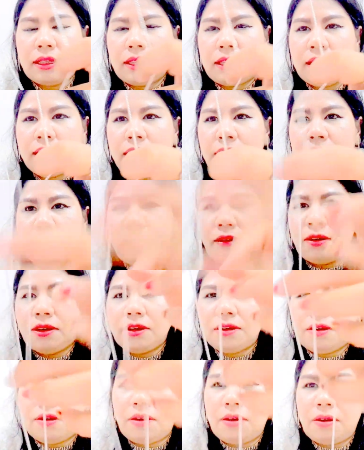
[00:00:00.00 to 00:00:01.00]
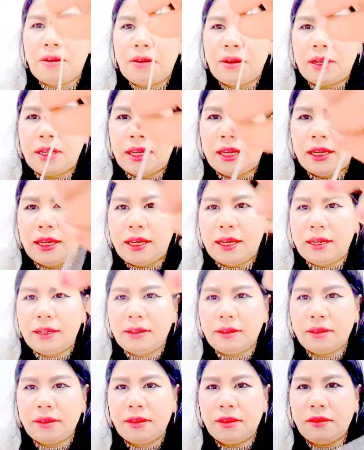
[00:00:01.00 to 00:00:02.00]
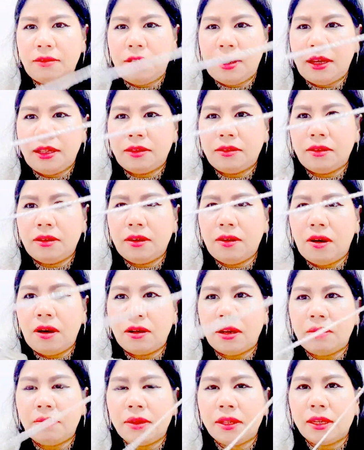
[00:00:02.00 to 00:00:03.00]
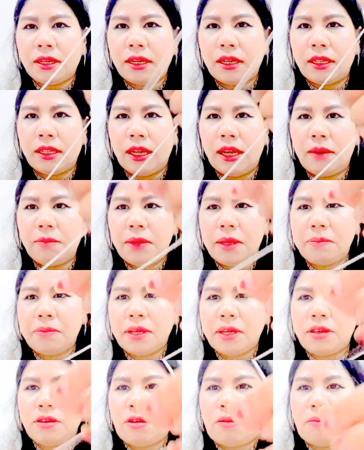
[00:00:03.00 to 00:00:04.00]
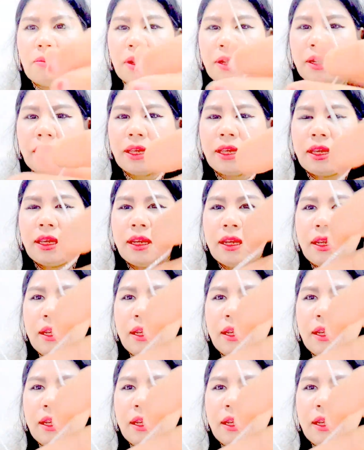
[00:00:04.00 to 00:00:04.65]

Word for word: นี่ค่ะสร้อยคอเนี่ยค่ะ สวยสร้อยคอนี่เป็นเงินนะคะเม็ดมะยมอันนี้